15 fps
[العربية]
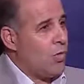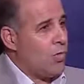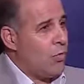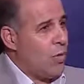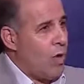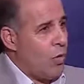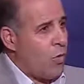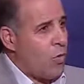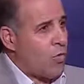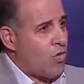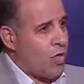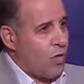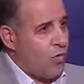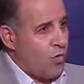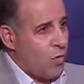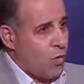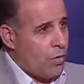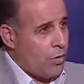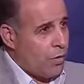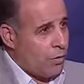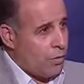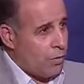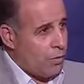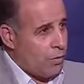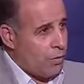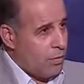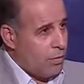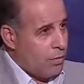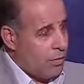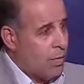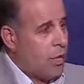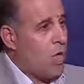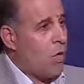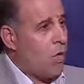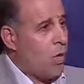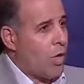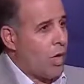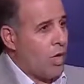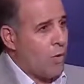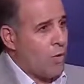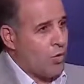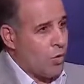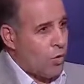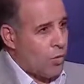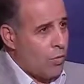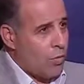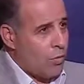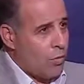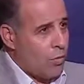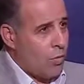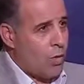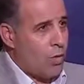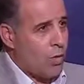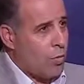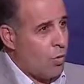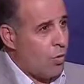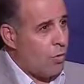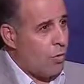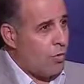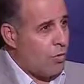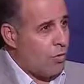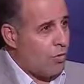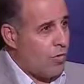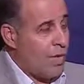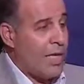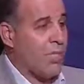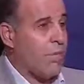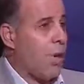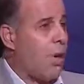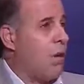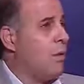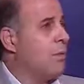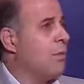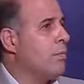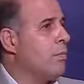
يباع شرفهن وكرامتهن وعرضهن في الأسواق